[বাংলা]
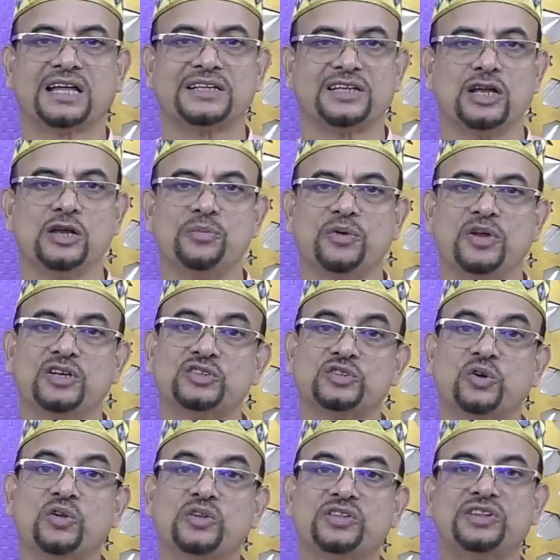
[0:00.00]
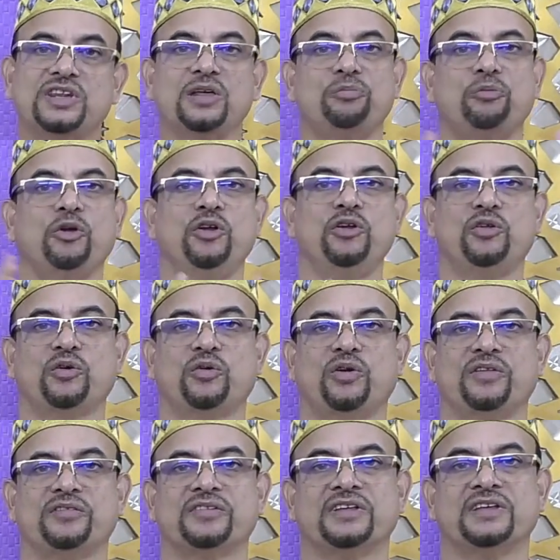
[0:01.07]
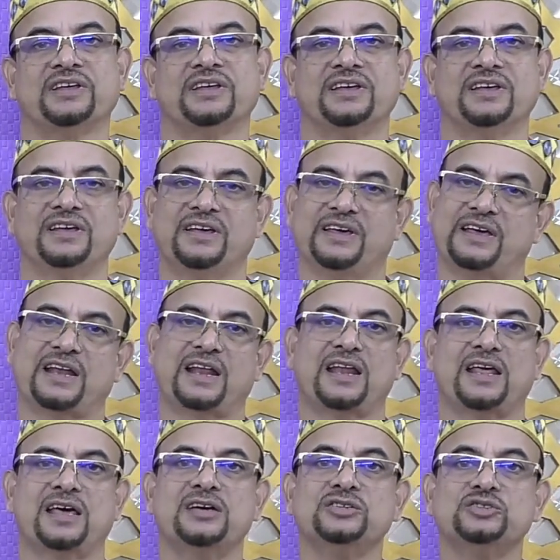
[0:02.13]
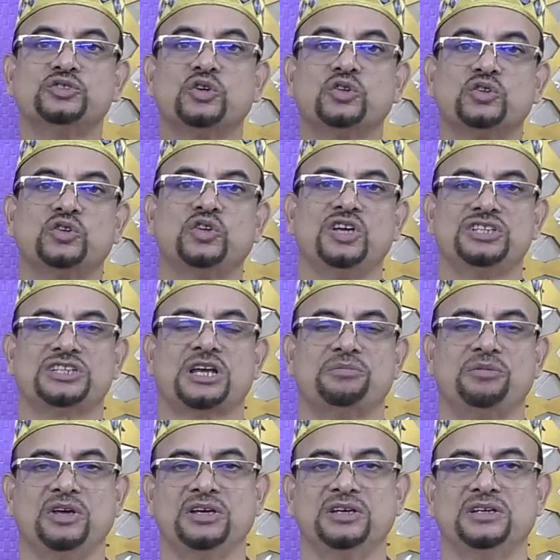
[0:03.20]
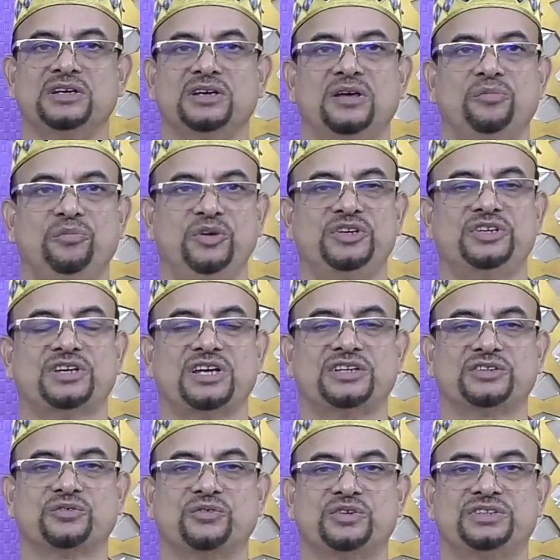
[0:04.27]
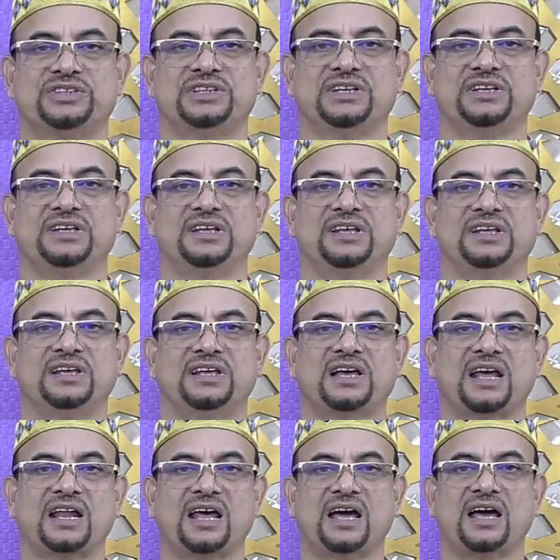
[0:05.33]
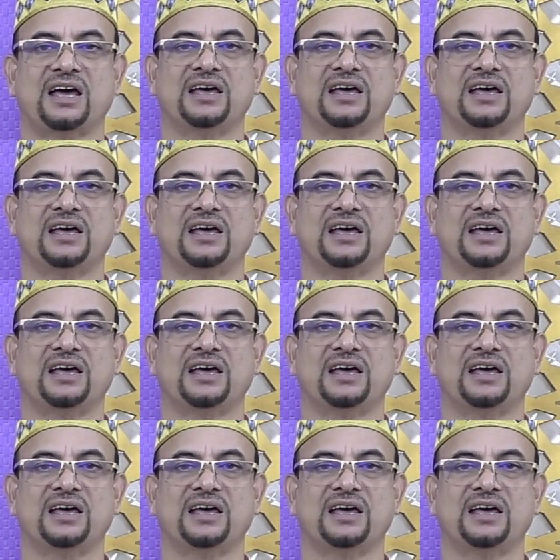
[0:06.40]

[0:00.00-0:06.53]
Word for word: তাদের উপরে সত্যে পরিণত করেছে এরা সত্য হিসাবে বিশ্বাস করছে কারা